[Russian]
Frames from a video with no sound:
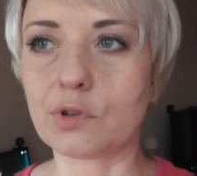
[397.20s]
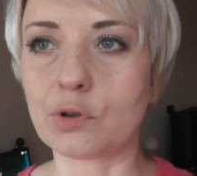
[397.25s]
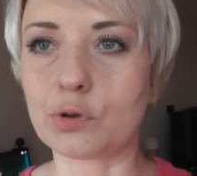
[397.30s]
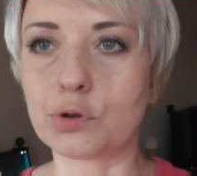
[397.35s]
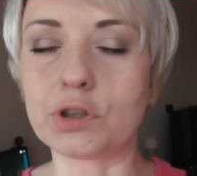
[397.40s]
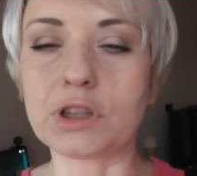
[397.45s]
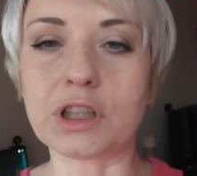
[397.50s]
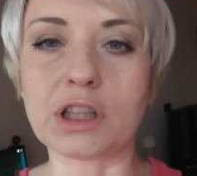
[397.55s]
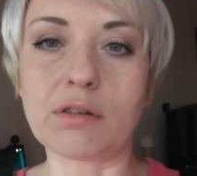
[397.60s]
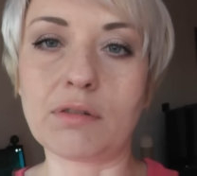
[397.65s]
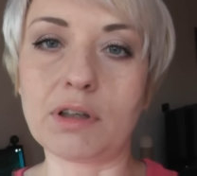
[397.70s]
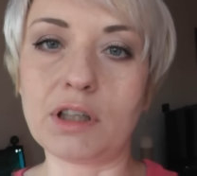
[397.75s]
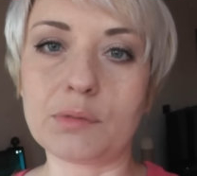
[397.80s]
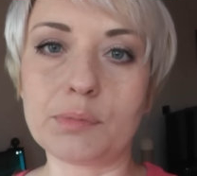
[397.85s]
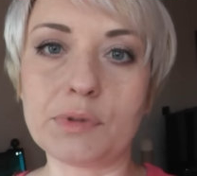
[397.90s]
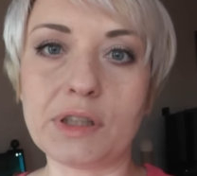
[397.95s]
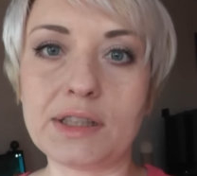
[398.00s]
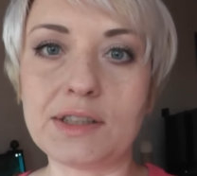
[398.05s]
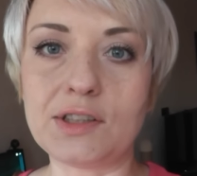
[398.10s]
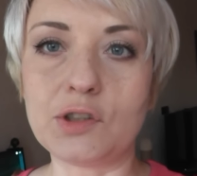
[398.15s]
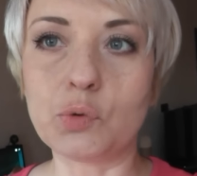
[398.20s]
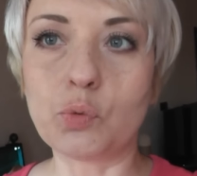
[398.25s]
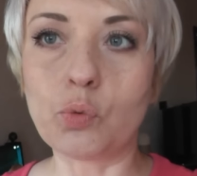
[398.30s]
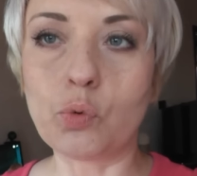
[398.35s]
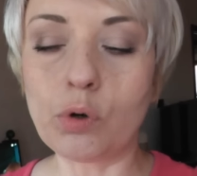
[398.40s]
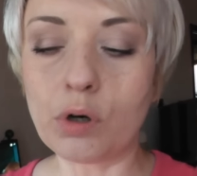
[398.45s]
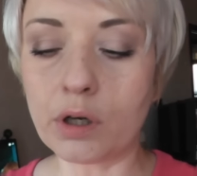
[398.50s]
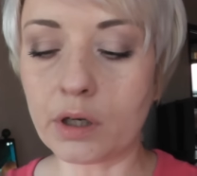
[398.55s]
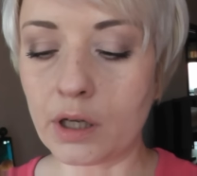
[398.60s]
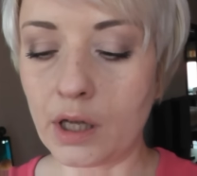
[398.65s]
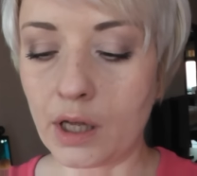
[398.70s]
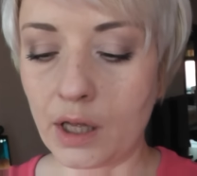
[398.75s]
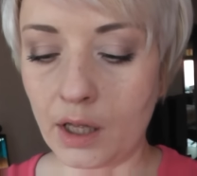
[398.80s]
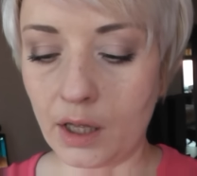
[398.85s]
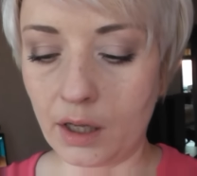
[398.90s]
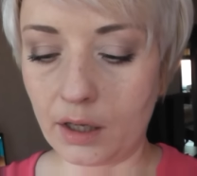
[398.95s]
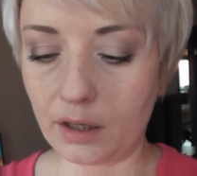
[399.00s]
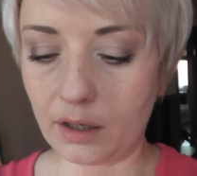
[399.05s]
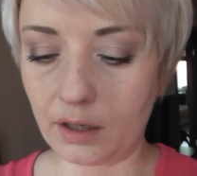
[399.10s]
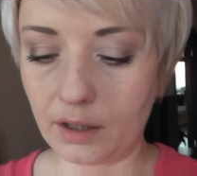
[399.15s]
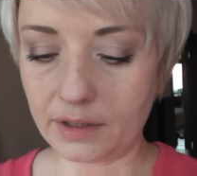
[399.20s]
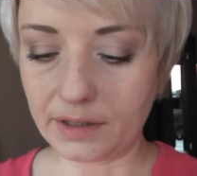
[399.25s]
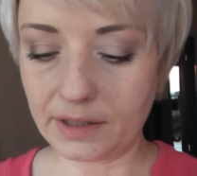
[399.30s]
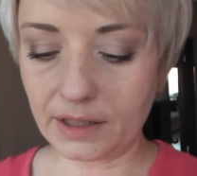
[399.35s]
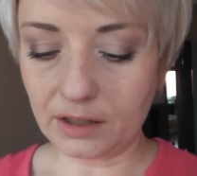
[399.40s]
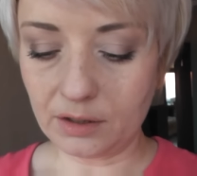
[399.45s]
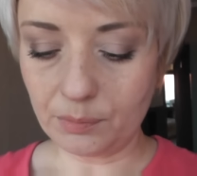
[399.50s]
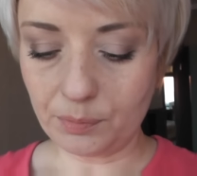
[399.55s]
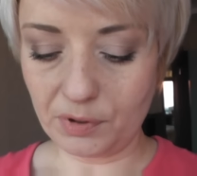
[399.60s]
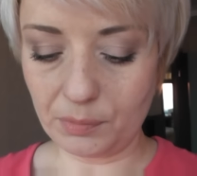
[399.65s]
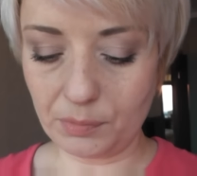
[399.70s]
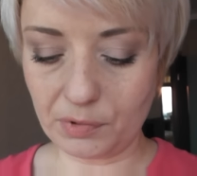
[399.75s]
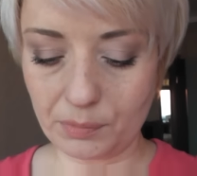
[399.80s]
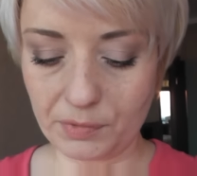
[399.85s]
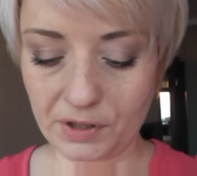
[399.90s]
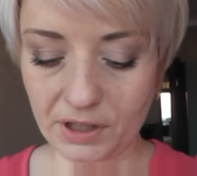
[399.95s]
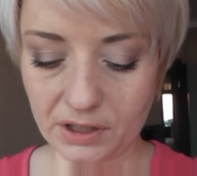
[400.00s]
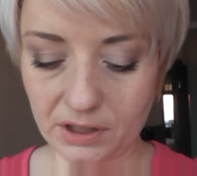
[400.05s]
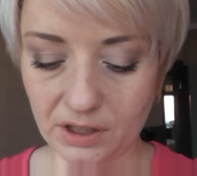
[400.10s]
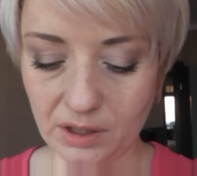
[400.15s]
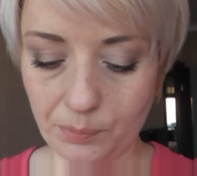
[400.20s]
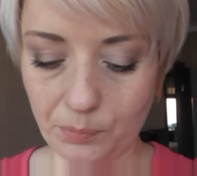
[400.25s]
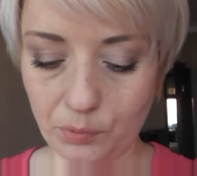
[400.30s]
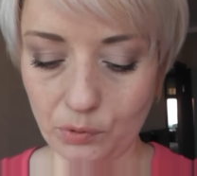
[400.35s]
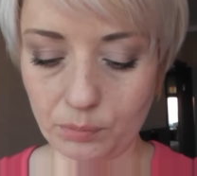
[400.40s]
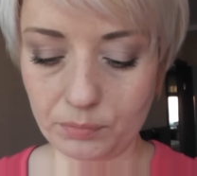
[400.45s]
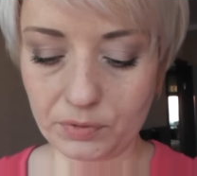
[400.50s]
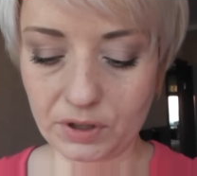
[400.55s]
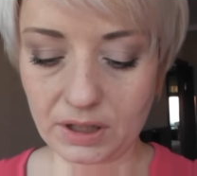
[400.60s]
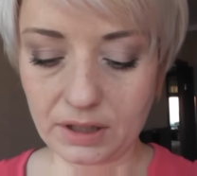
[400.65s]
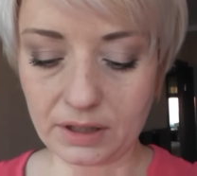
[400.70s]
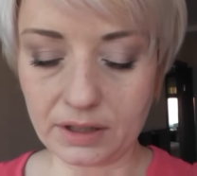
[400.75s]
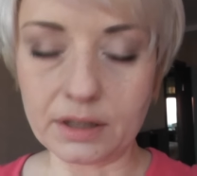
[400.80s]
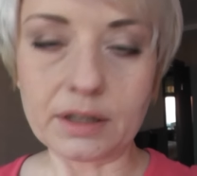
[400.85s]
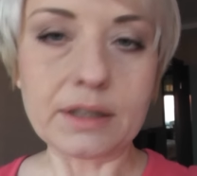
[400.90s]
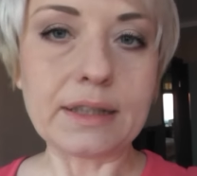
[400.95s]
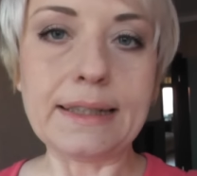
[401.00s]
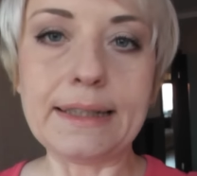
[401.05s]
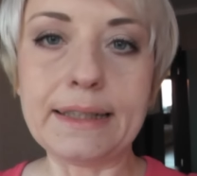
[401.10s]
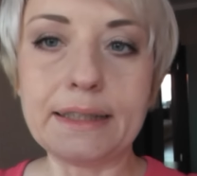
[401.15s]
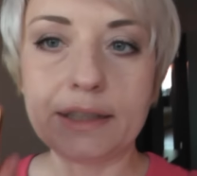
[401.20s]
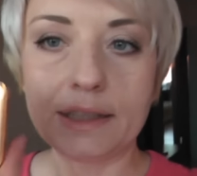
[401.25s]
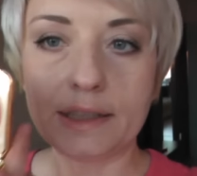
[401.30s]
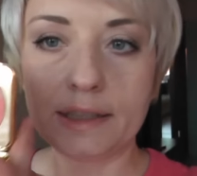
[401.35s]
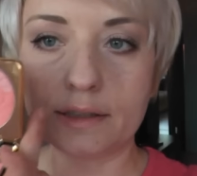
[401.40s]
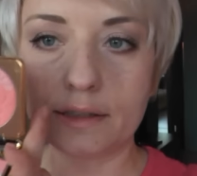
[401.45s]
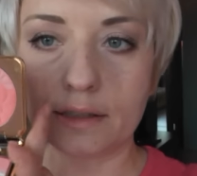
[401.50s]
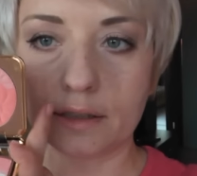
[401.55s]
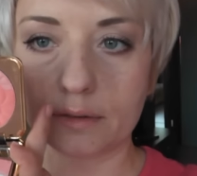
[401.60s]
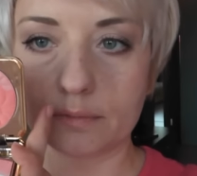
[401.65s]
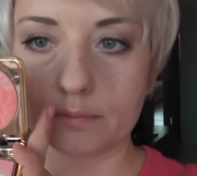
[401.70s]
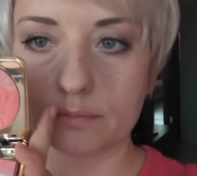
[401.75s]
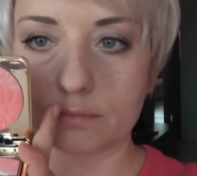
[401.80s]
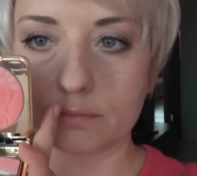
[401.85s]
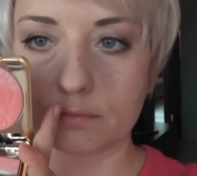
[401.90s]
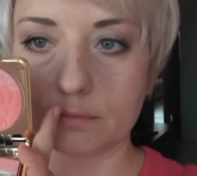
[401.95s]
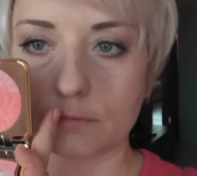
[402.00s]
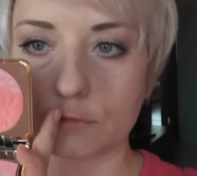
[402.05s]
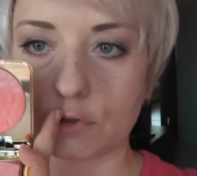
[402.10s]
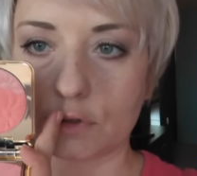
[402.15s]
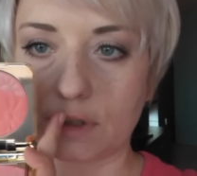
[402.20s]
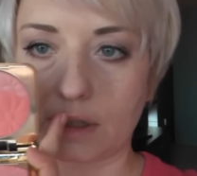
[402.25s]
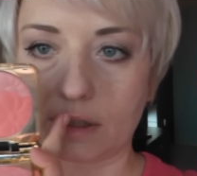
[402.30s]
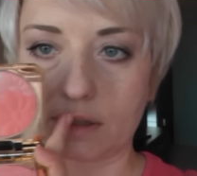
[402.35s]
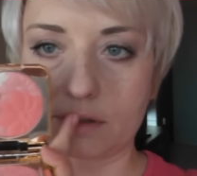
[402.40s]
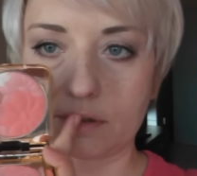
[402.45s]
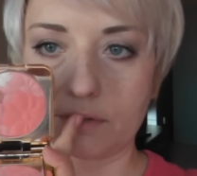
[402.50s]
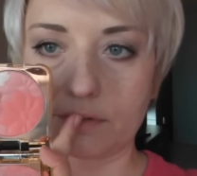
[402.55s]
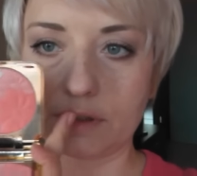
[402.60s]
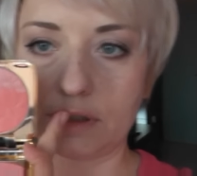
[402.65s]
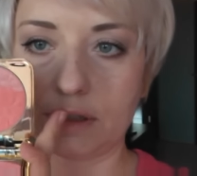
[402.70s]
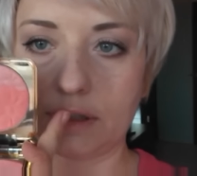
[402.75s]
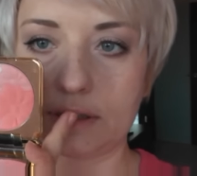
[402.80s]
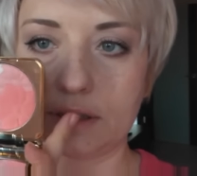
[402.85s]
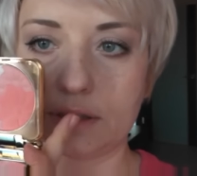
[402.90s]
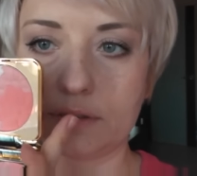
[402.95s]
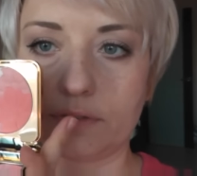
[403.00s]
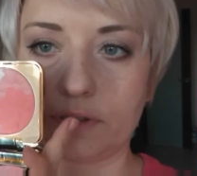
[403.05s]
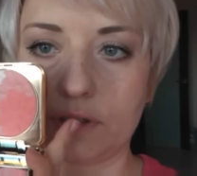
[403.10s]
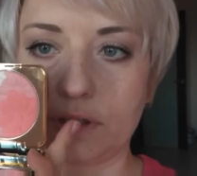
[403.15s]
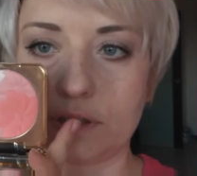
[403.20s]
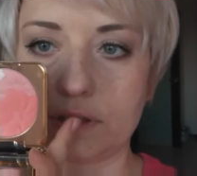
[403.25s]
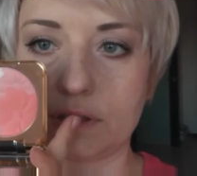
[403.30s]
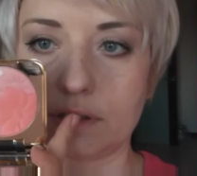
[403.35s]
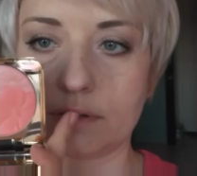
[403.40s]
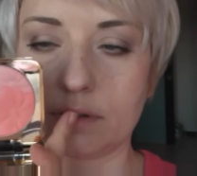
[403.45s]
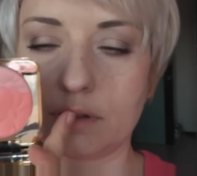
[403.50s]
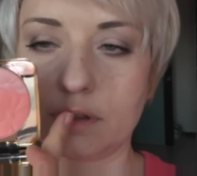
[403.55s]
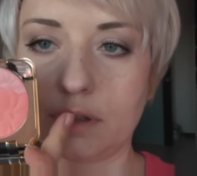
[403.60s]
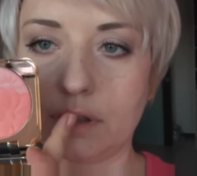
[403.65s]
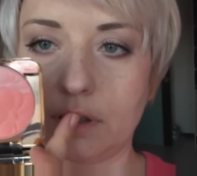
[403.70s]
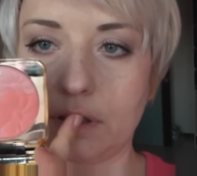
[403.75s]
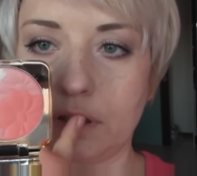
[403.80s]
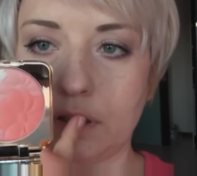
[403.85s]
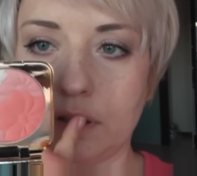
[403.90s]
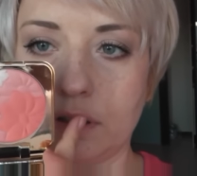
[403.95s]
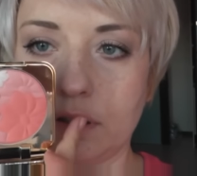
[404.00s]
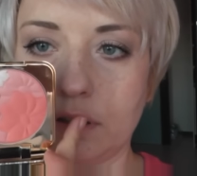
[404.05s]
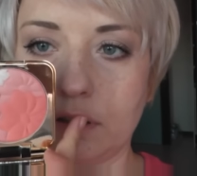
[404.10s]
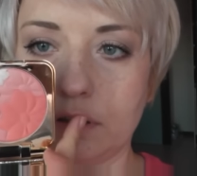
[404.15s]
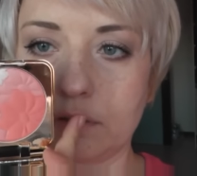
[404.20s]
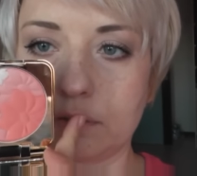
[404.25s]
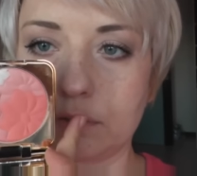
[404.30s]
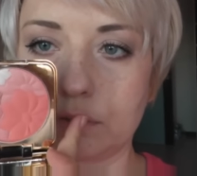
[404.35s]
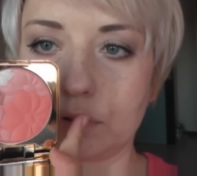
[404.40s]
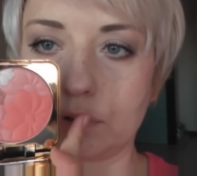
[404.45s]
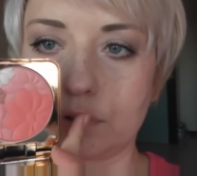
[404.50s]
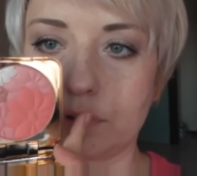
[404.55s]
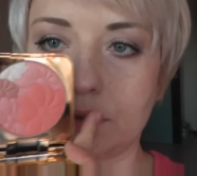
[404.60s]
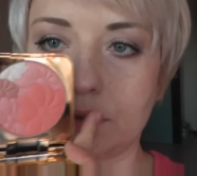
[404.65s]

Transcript: кто-то говорит мне Dior. А, я, например, мне не напомнили клиник. Вот так это выглядит, видите? Вот